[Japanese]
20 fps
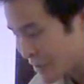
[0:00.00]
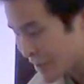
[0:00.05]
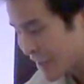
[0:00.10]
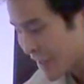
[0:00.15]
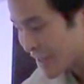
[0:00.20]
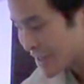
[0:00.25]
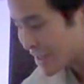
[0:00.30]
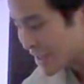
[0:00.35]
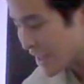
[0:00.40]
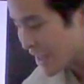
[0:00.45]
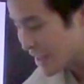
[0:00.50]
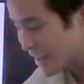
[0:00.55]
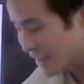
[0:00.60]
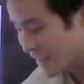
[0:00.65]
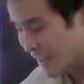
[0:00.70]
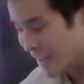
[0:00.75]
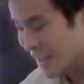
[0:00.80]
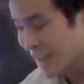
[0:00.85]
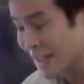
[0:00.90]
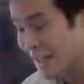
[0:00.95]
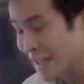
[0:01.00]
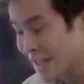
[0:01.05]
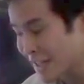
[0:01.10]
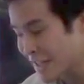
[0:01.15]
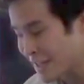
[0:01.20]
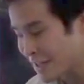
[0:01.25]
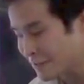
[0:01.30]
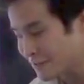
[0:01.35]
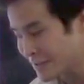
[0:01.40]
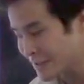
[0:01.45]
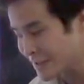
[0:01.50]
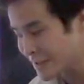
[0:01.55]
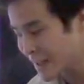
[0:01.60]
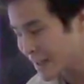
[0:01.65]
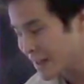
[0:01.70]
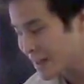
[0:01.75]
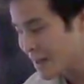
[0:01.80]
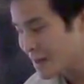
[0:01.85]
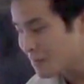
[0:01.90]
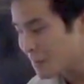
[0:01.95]
トに対して投げかけられているのです
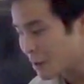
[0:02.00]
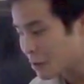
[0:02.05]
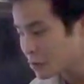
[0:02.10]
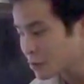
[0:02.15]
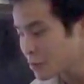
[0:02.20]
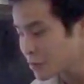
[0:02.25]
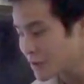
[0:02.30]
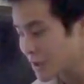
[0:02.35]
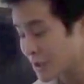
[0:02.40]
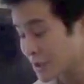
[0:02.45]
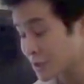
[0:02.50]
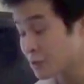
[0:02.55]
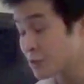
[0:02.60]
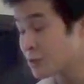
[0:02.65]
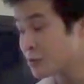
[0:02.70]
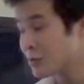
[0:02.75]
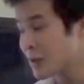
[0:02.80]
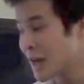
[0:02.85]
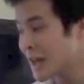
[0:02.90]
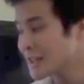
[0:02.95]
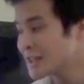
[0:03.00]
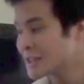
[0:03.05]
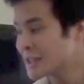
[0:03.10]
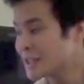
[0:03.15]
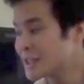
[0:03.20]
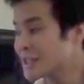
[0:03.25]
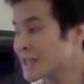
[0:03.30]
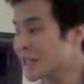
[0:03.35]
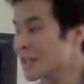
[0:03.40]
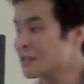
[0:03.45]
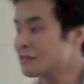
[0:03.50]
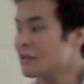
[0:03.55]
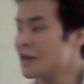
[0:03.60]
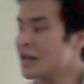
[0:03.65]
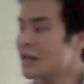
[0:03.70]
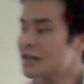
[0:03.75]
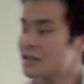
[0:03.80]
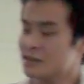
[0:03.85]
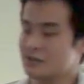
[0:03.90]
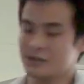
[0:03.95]
が、まあ、このような情報がツイッターに
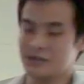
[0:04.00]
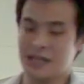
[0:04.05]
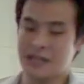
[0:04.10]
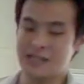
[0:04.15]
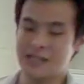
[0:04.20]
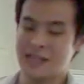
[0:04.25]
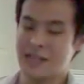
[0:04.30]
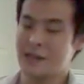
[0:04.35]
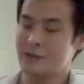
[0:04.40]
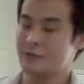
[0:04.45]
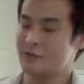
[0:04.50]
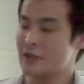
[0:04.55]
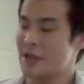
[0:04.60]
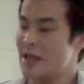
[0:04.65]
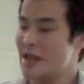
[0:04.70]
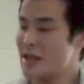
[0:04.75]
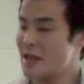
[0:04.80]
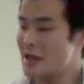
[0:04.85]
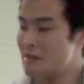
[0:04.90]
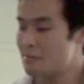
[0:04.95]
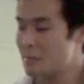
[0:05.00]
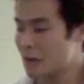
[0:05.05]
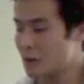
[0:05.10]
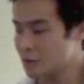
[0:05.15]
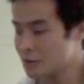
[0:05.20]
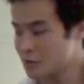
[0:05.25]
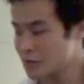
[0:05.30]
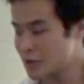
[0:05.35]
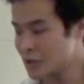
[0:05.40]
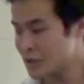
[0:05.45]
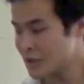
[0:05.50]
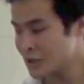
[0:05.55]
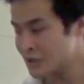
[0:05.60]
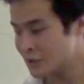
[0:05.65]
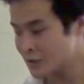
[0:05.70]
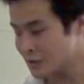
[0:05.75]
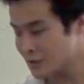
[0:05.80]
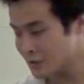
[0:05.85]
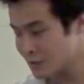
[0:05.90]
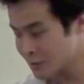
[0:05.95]
は存在しているので、まあ、このツイー
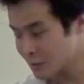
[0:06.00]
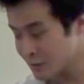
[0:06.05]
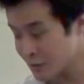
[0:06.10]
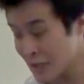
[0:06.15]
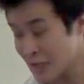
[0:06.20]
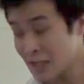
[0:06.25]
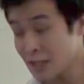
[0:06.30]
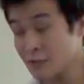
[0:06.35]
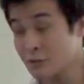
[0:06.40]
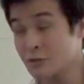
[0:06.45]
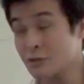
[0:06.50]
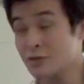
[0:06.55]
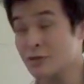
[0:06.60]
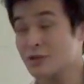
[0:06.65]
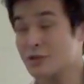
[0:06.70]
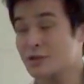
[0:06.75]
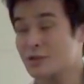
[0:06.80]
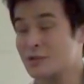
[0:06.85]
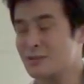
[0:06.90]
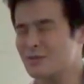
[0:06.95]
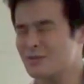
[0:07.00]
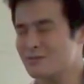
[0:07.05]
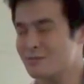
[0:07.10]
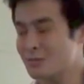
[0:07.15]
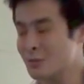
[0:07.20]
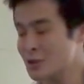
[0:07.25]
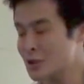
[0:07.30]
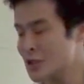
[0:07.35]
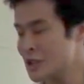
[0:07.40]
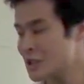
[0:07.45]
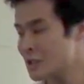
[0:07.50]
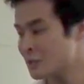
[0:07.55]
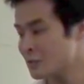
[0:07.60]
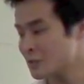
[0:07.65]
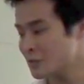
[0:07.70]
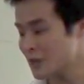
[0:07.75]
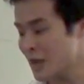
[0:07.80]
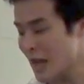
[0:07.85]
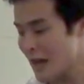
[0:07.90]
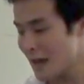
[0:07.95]
トのデータを用いる
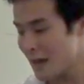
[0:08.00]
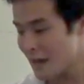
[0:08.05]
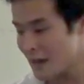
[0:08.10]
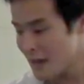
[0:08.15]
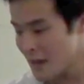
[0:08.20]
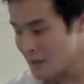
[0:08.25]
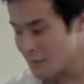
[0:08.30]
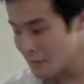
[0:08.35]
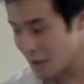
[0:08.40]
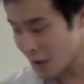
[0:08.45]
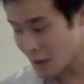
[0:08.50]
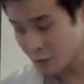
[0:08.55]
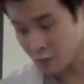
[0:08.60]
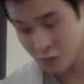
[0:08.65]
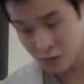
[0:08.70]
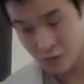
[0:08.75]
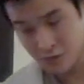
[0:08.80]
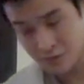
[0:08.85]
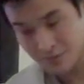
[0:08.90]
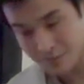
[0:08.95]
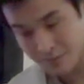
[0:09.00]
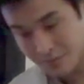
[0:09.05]
ことで、まあ、この